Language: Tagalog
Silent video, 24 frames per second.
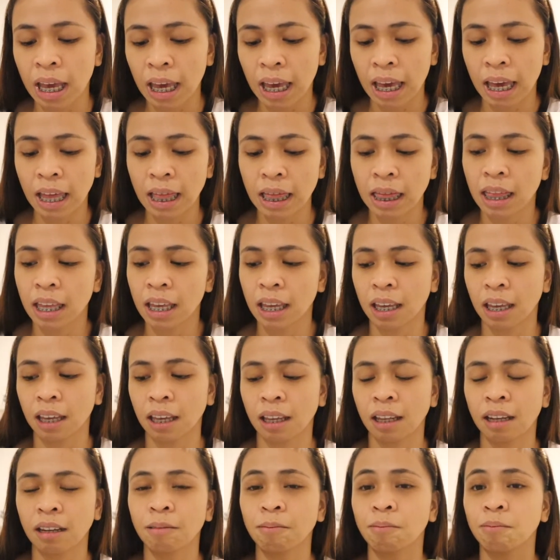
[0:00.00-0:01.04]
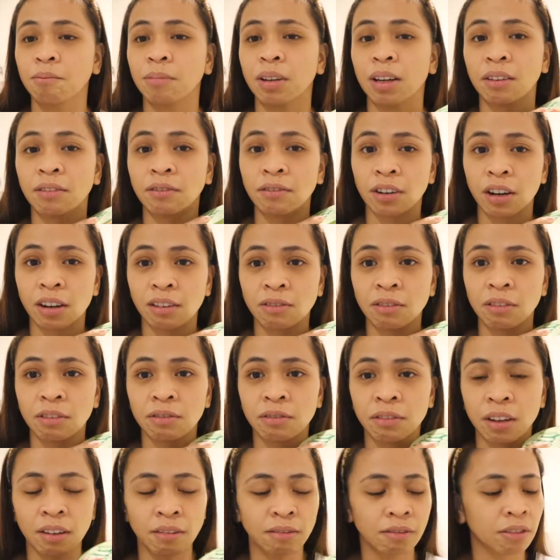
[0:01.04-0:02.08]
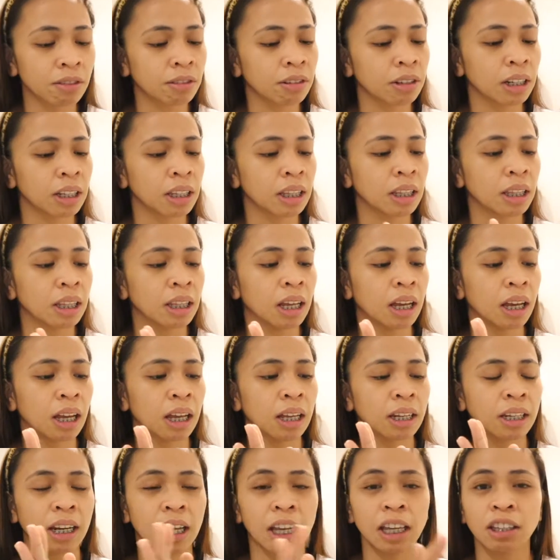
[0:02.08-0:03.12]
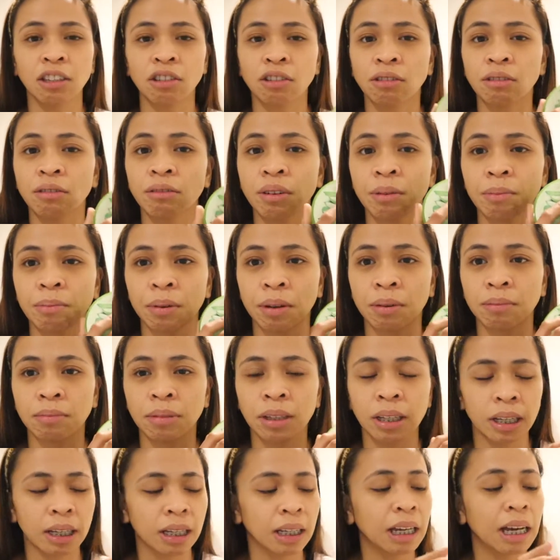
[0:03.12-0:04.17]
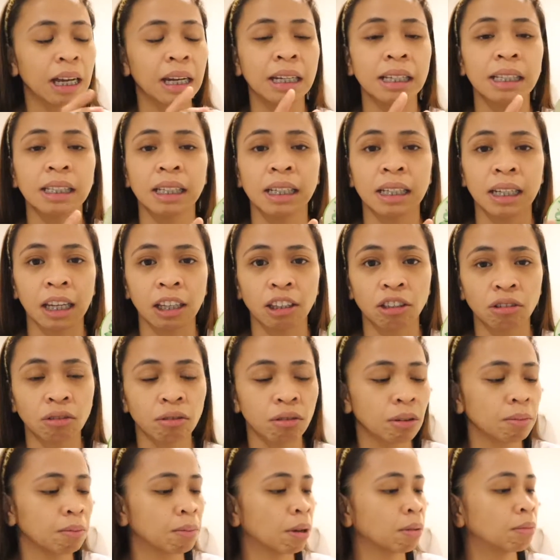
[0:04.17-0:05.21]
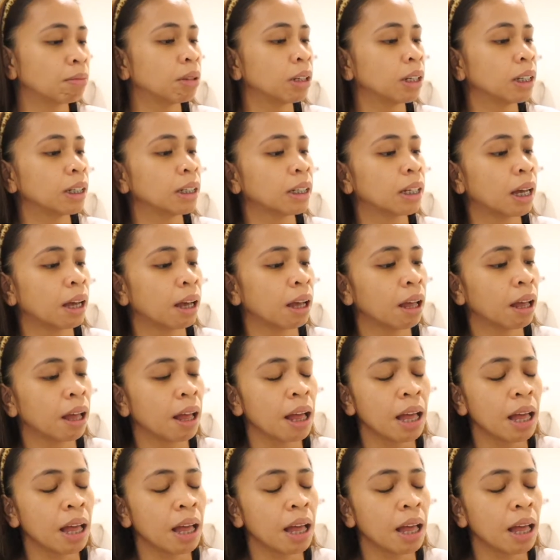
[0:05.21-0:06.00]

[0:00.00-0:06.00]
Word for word: And then, my forever favorite na Nature Republic, galing sa Nature Republic na